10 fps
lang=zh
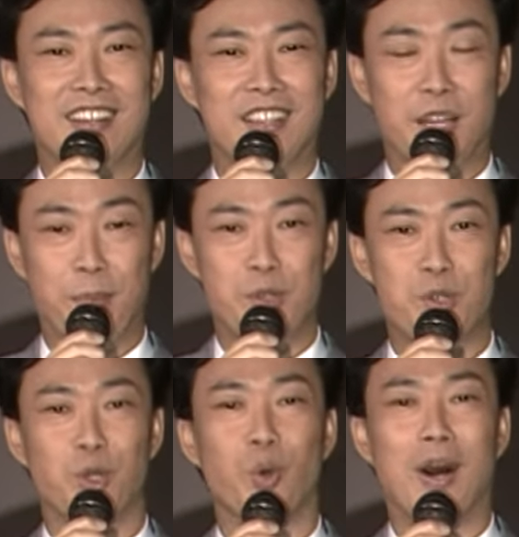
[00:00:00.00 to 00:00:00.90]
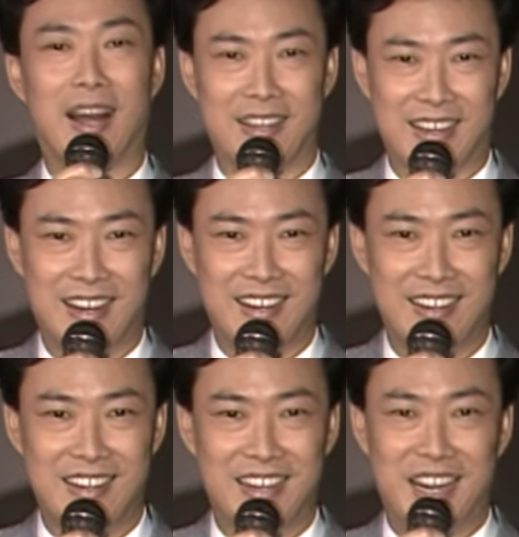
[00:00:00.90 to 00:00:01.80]
你必须多爱她，
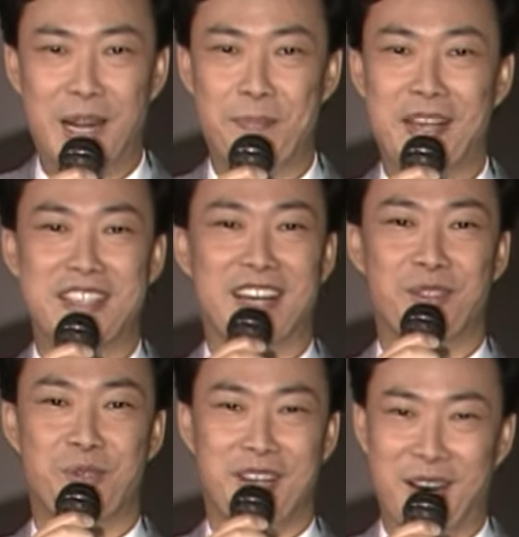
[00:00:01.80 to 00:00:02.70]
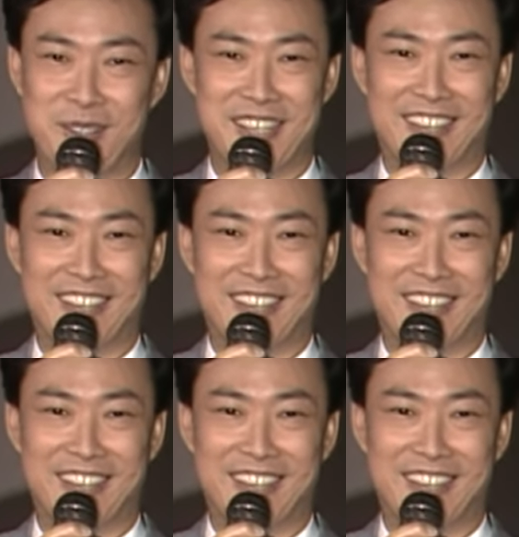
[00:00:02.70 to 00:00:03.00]
而别想去了解